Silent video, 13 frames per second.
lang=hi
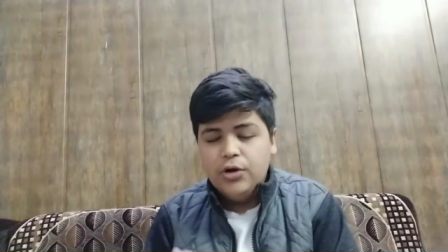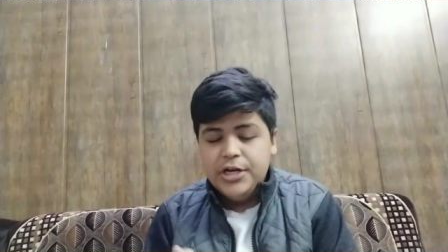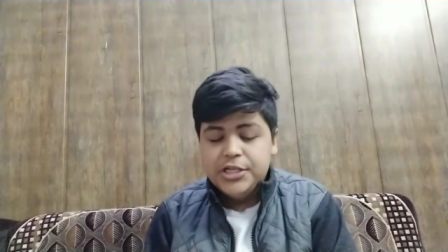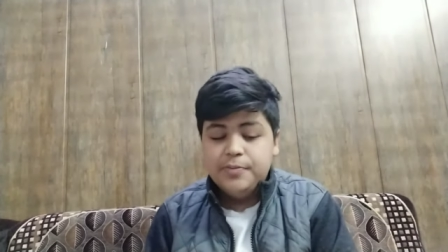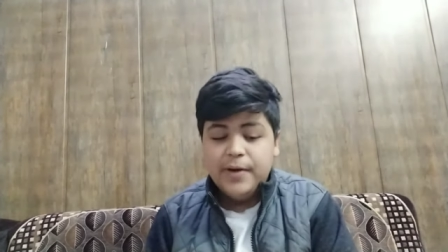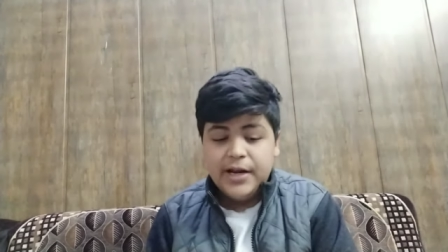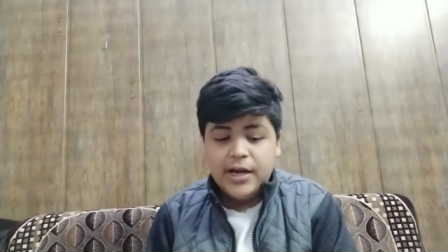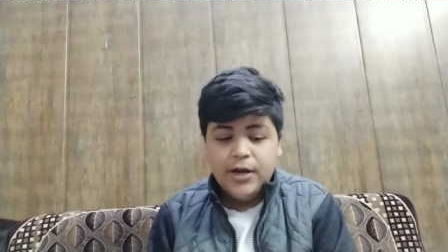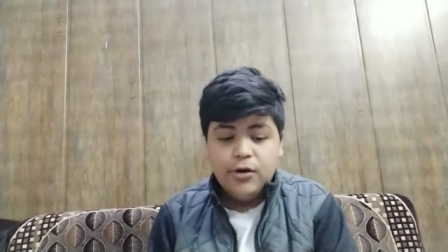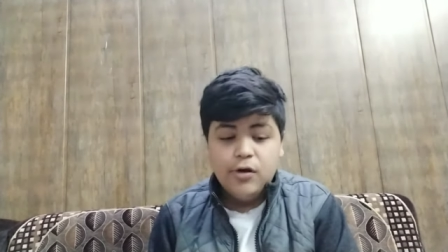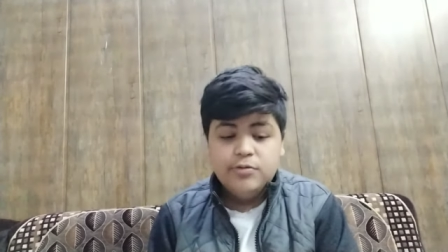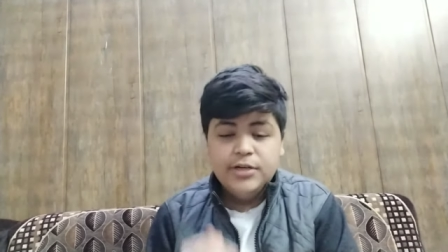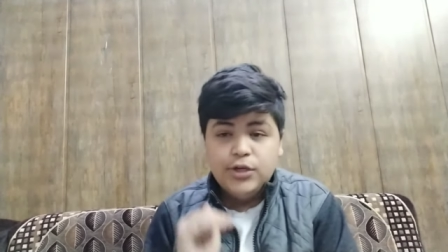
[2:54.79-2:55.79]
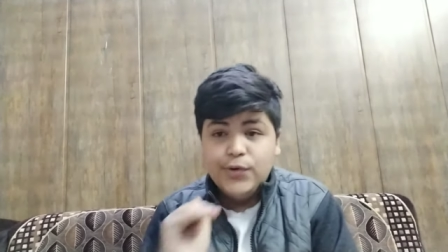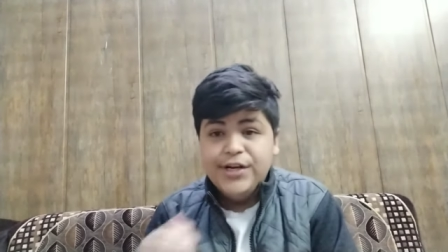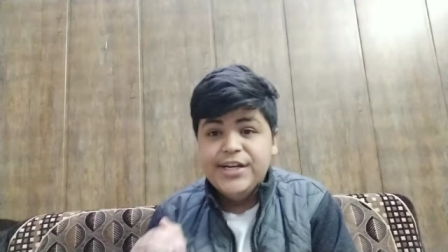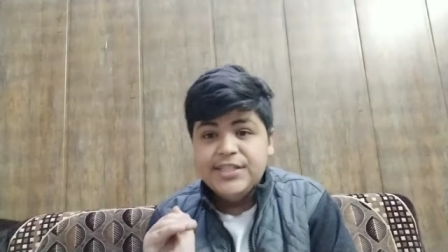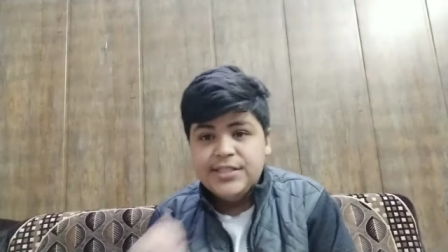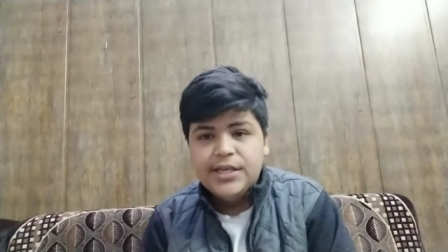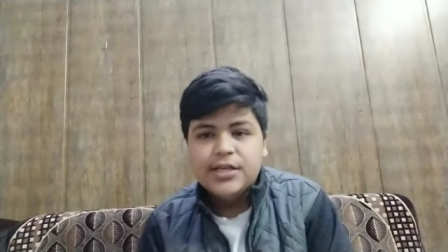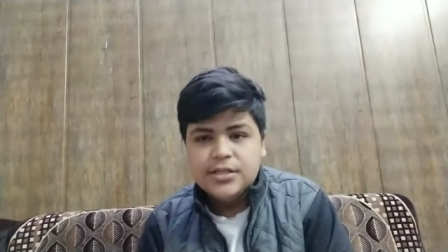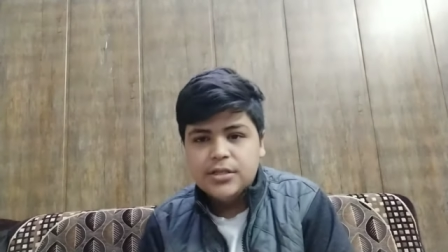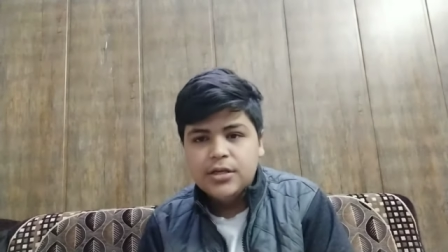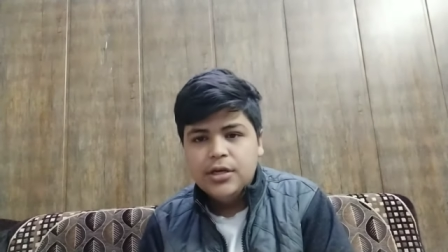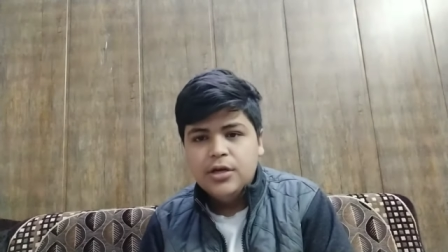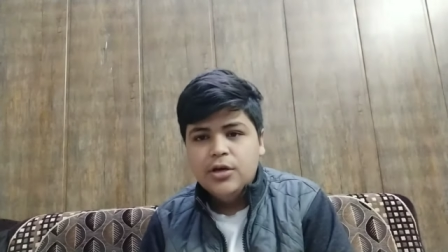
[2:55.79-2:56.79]
और इस बार के टॉप है ट्वेंटी
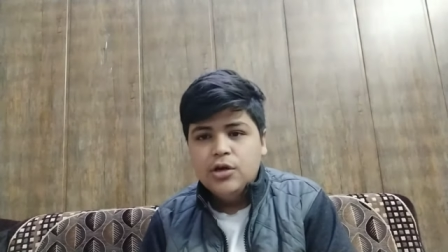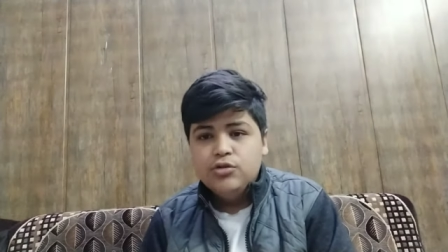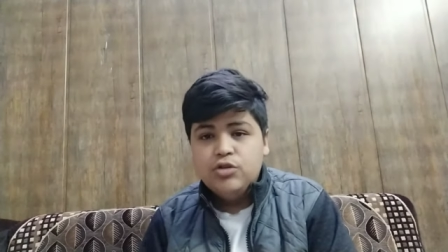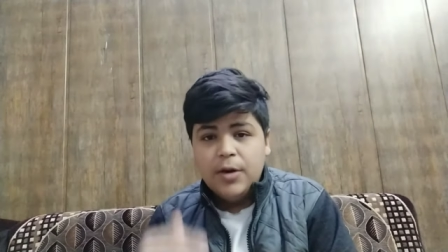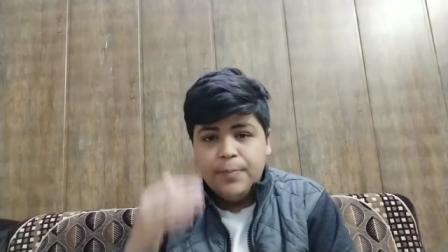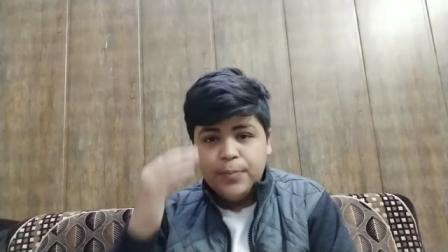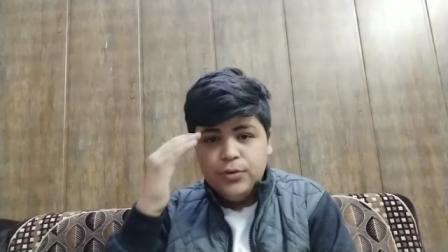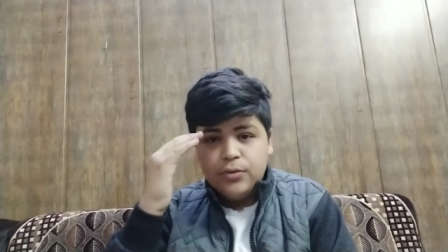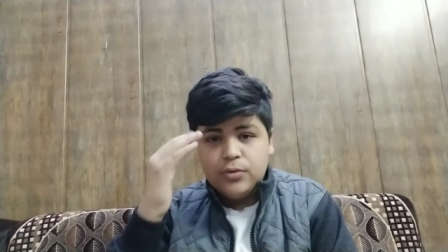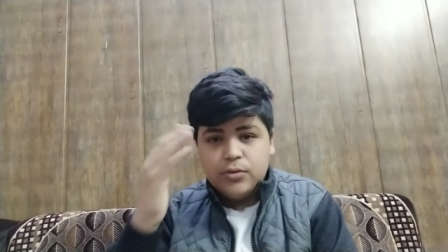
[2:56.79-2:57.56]
सिक्स जो आप